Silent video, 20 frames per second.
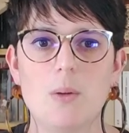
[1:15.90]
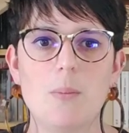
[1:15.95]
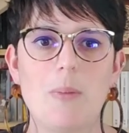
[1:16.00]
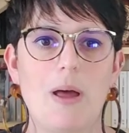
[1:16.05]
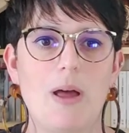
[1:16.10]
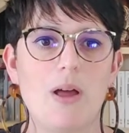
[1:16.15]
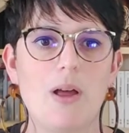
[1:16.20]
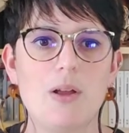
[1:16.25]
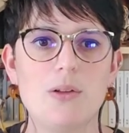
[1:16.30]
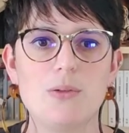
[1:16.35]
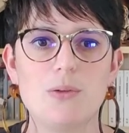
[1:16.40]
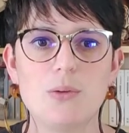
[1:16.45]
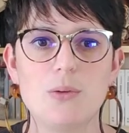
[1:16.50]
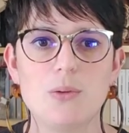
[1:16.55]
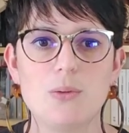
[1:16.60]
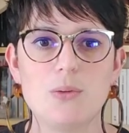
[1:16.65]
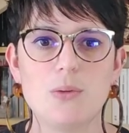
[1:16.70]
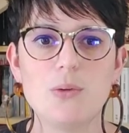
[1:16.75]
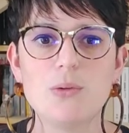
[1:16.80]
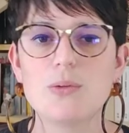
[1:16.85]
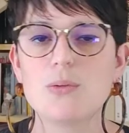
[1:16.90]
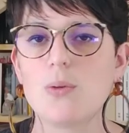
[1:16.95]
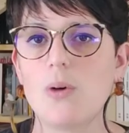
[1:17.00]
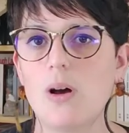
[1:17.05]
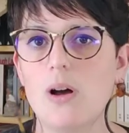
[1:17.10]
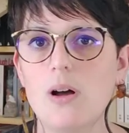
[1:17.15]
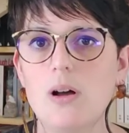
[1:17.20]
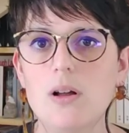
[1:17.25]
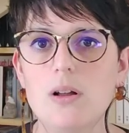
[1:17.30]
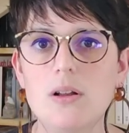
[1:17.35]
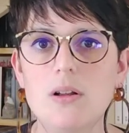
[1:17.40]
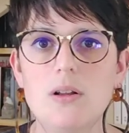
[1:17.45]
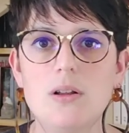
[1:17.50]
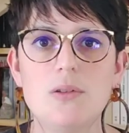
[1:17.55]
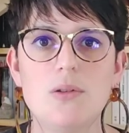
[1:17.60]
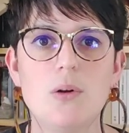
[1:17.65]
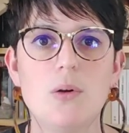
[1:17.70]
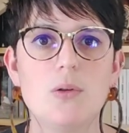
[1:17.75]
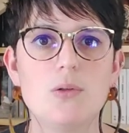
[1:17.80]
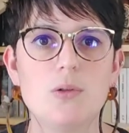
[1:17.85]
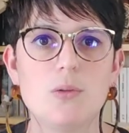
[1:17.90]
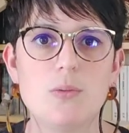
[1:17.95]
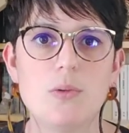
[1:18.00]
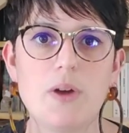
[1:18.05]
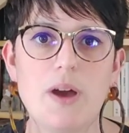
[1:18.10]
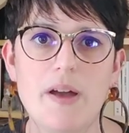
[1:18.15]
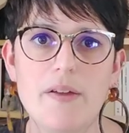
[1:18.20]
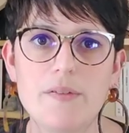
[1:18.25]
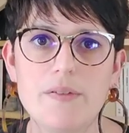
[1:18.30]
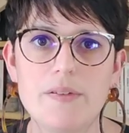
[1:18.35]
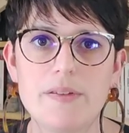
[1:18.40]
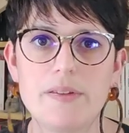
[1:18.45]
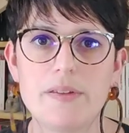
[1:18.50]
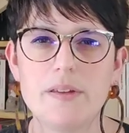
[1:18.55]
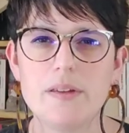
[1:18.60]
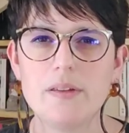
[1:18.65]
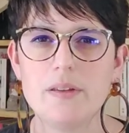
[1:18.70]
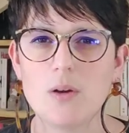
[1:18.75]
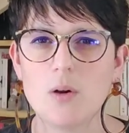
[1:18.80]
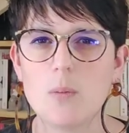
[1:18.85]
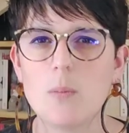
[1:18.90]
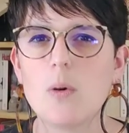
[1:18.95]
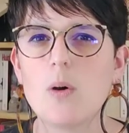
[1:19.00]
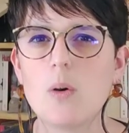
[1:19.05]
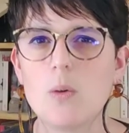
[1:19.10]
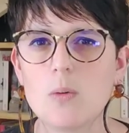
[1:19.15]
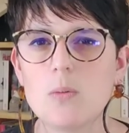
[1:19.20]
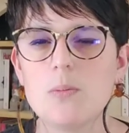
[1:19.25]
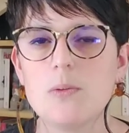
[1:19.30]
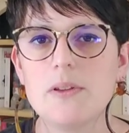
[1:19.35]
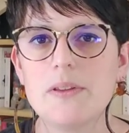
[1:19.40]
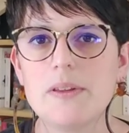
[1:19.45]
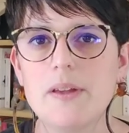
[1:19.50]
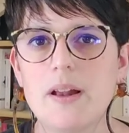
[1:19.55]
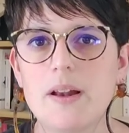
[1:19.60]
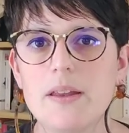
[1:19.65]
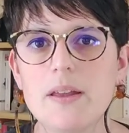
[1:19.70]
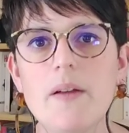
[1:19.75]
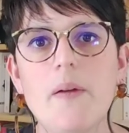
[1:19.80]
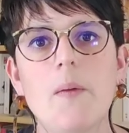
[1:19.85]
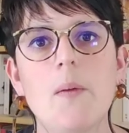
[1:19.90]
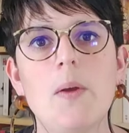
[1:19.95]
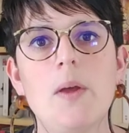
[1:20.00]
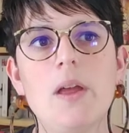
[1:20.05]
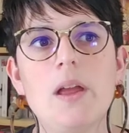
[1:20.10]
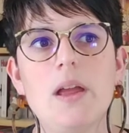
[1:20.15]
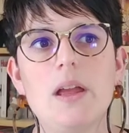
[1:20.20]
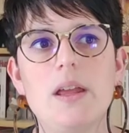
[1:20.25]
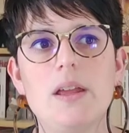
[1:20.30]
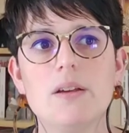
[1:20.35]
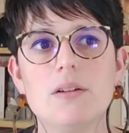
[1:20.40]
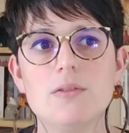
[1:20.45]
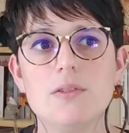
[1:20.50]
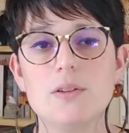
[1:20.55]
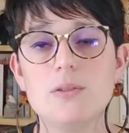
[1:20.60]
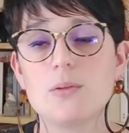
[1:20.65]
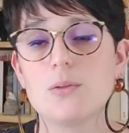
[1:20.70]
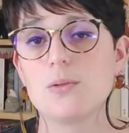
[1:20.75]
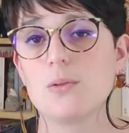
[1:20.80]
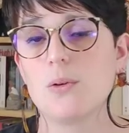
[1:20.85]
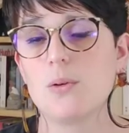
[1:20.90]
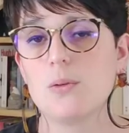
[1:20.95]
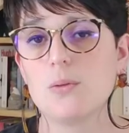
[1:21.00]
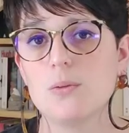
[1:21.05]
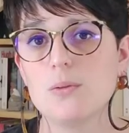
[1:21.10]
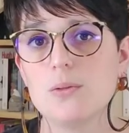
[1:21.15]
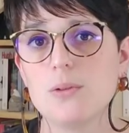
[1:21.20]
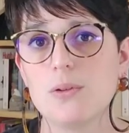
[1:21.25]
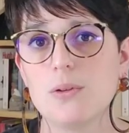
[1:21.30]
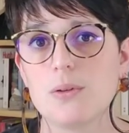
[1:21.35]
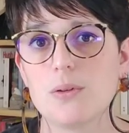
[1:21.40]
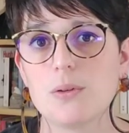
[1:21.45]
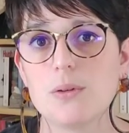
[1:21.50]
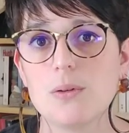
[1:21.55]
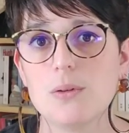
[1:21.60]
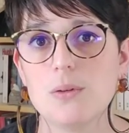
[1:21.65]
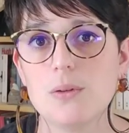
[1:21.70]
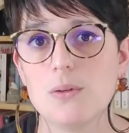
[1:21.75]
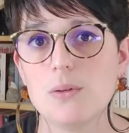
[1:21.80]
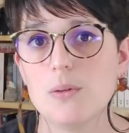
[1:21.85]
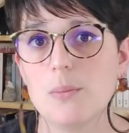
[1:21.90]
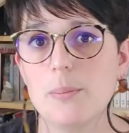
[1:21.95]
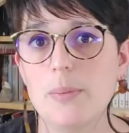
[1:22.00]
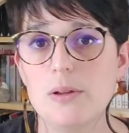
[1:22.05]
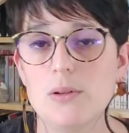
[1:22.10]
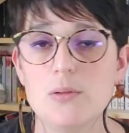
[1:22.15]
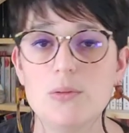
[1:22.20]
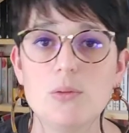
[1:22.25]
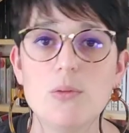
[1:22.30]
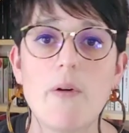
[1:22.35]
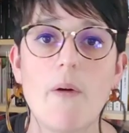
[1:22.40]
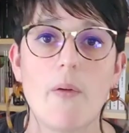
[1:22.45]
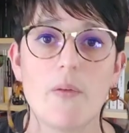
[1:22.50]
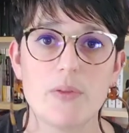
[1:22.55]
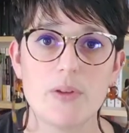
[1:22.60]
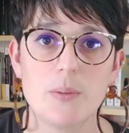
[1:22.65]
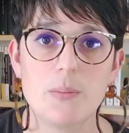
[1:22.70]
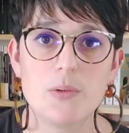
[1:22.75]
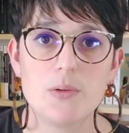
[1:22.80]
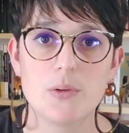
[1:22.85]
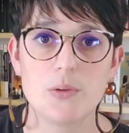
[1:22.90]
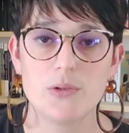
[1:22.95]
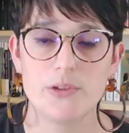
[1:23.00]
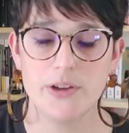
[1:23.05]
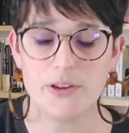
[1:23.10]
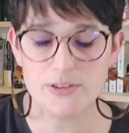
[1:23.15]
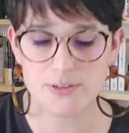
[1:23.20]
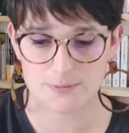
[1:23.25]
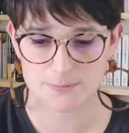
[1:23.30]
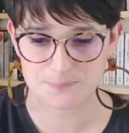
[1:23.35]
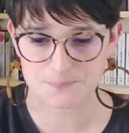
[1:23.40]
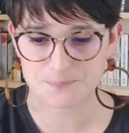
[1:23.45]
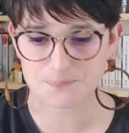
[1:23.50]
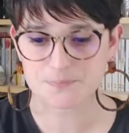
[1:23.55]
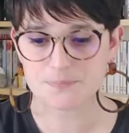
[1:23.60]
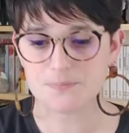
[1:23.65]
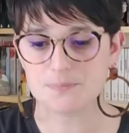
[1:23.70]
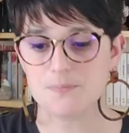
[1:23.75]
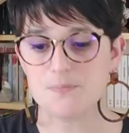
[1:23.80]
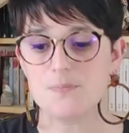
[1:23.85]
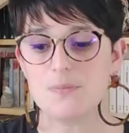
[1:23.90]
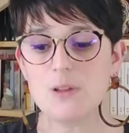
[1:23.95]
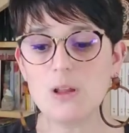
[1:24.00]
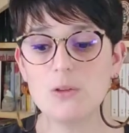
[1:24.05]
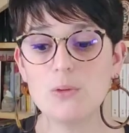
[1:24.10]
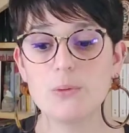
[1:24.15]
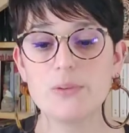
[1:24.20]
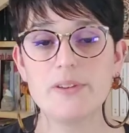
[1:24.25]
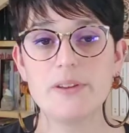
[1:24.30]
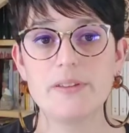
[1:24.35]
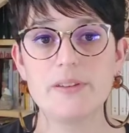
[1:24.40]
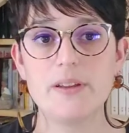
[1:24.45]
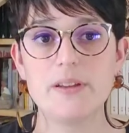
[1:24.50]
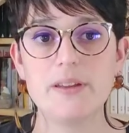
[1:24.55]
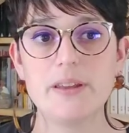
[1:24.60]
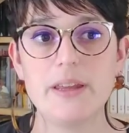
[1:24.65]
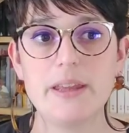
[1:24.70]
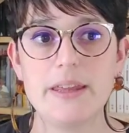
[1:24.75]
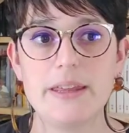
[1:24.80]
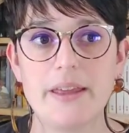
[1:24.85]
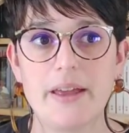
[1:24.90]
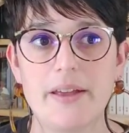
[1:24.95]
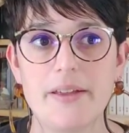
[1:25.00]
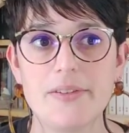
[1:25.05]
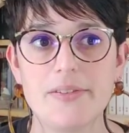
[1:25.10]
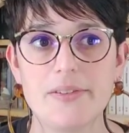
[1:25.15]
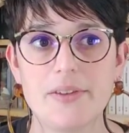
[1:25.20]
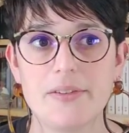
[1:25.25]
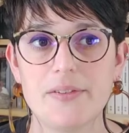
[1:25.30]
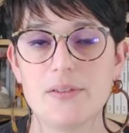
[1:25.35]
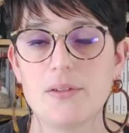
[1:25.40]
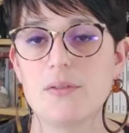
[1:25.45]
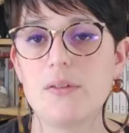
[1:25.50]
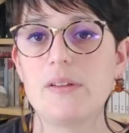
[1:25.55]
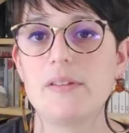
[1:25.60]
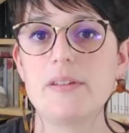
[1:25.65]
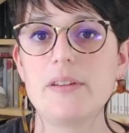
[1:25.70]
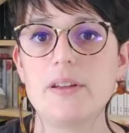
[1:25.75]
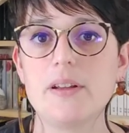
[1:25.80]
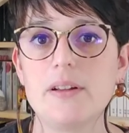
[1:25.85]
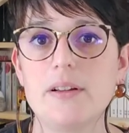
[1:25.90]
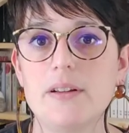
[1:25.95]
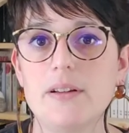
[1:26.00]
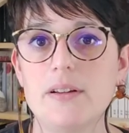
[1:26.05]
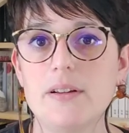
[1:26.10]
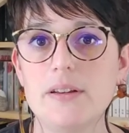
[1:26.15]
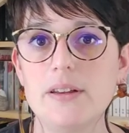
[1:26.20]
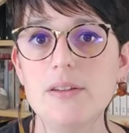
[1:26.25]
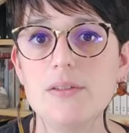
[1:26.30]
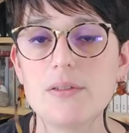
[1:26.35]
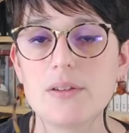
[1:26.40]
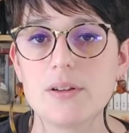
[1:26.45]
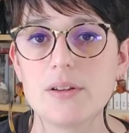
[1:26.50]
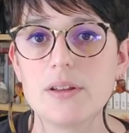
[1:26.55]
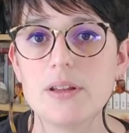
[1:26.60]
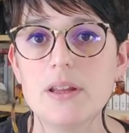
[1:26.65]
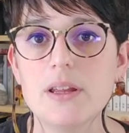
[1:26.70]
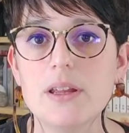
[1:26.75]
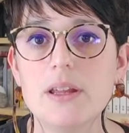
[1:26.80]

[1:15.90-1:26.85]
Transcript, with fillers: bah, de, soi, d'autobiographie, des romans compliqués à lire. Et en fait, on se rend compte que pas du tout quand on fait un peu de recherche. Donc cette année, il y a 521 livres